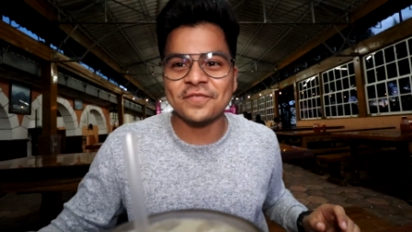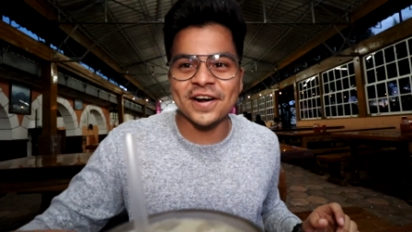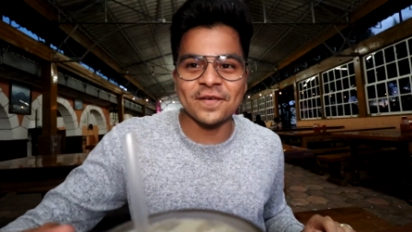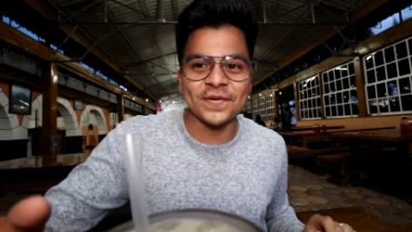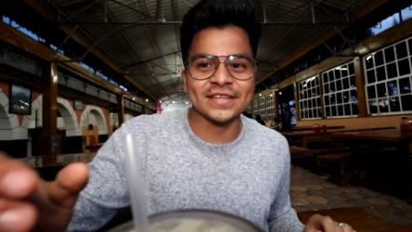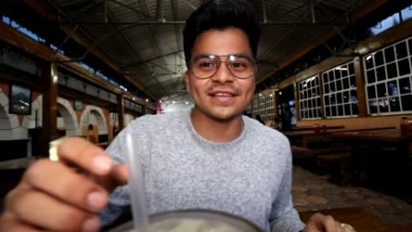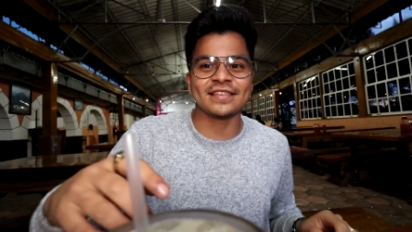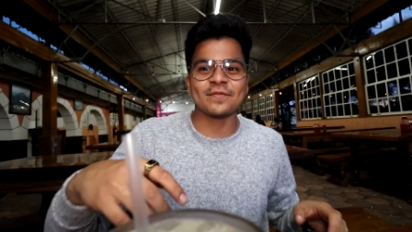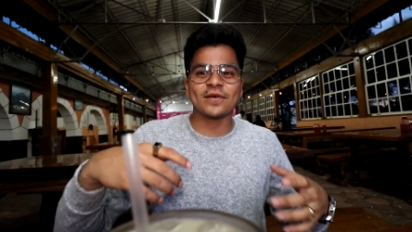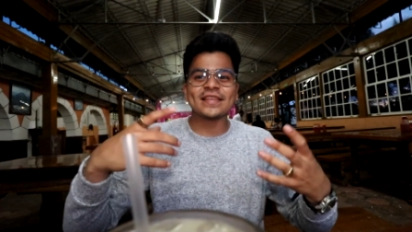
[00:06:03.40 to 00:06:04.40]
Bueno,
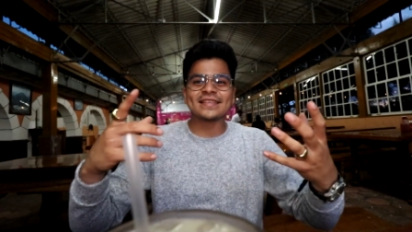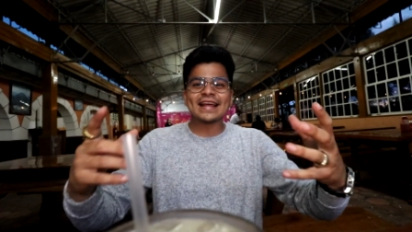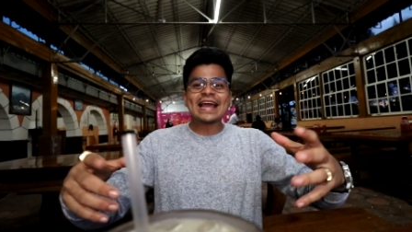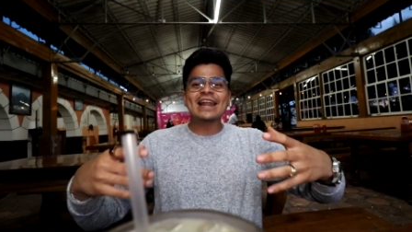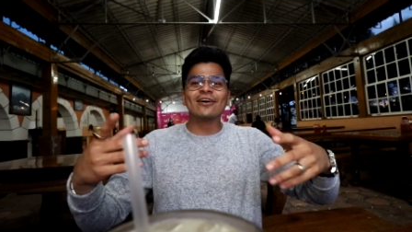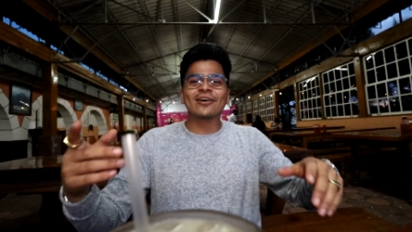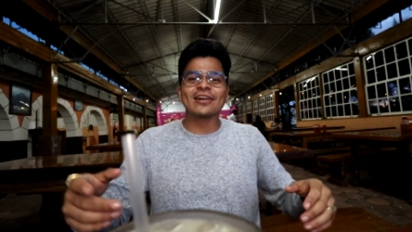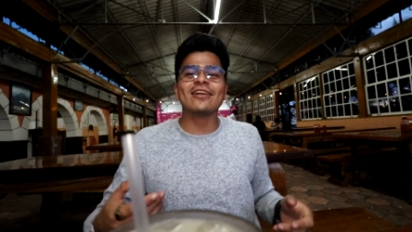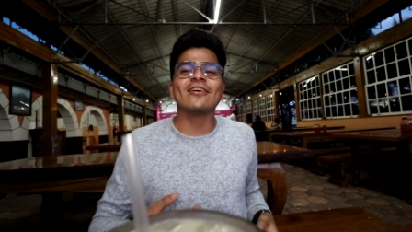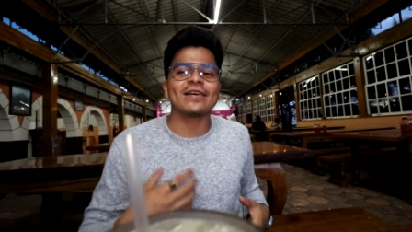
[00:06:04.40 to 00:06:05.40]
Prixel, después de estar en el
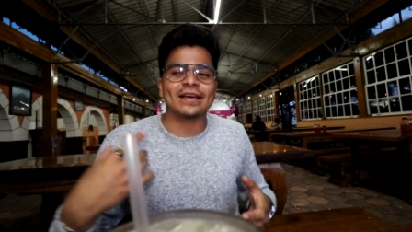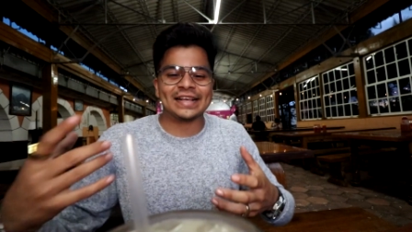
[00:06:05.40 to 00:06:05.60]
horno